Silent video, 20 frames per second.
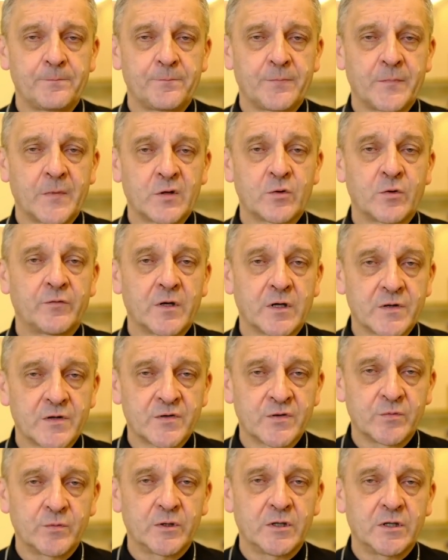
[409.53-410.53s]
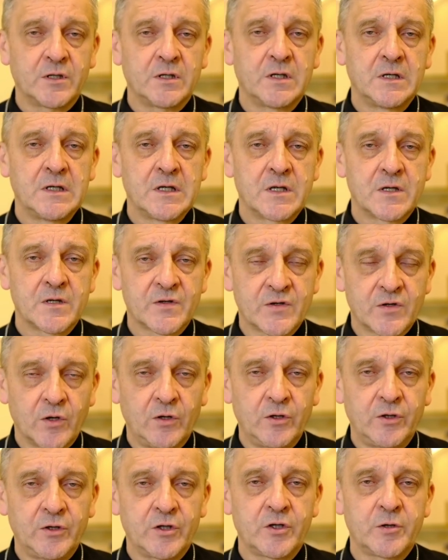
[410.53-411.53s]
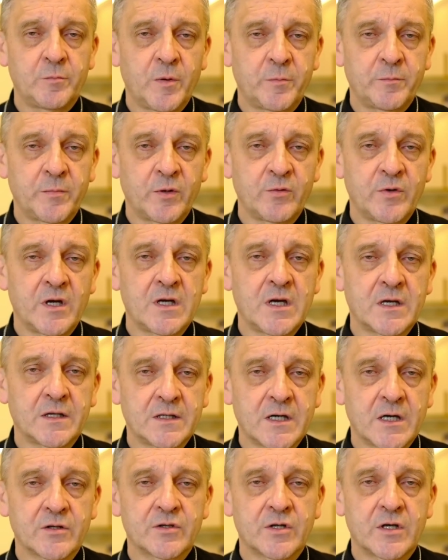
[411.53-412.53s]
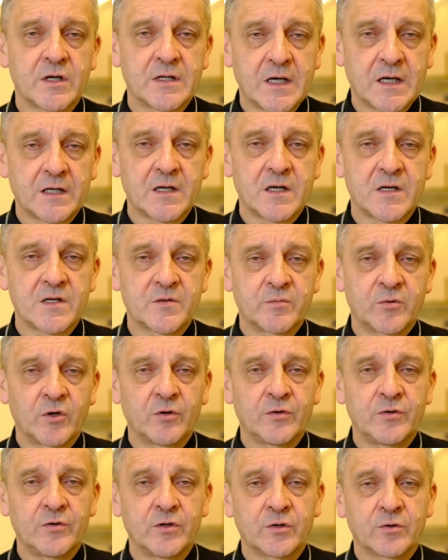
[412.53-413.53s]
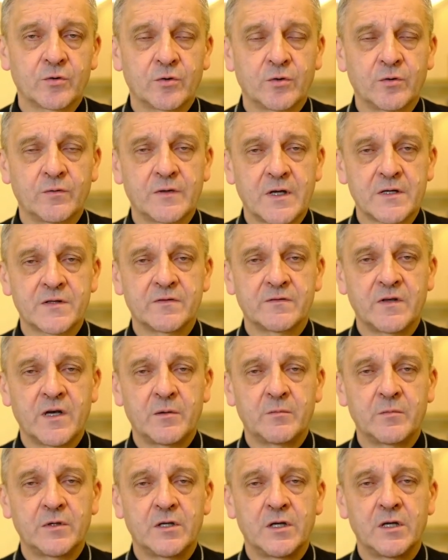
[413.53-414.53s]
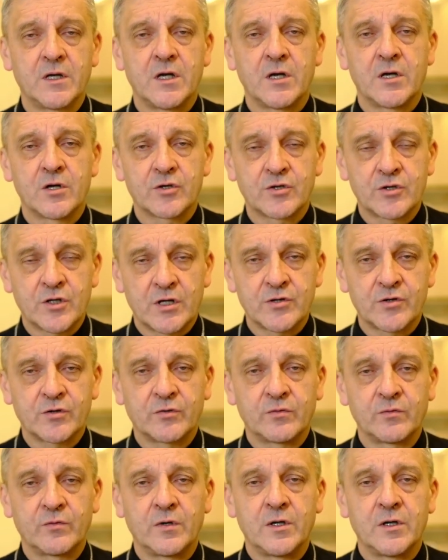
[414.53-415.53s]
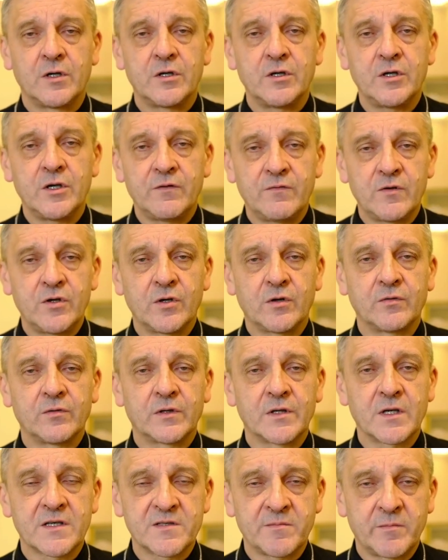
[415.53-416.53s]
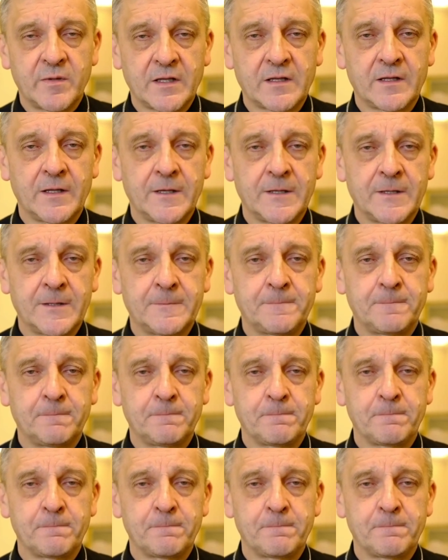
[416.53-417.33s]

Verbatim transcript: człowiek zły, zdolny do popełnienia także i takich zbrodni, którą nazywamy rzezią niewiniątek z Betlejem.